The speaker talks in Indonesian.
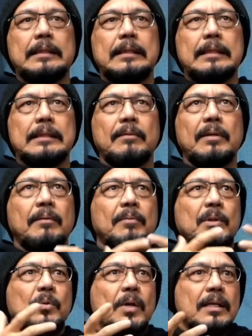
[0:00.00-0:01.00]
Saya bilang, tapi
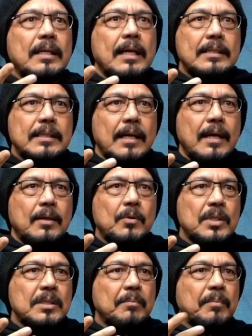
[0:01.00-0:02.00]
Tuhan kasih aku
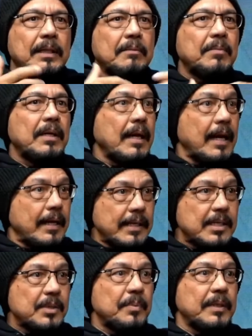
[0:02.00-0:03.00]
kesempatan berkarir
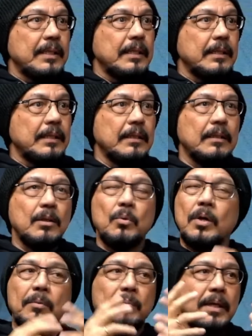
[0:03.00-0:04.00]
seperti ini. Ini
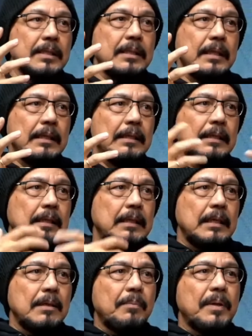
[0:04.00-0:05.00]
luar hmm. biasa. Hmm.
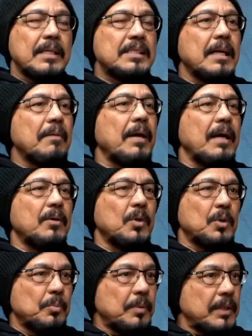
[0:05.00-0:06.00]
Kepada siapa aku
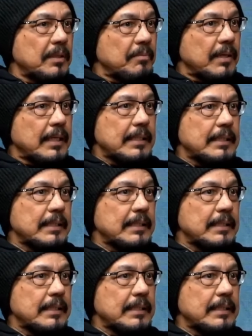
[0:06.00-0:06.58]
harus berterima kasih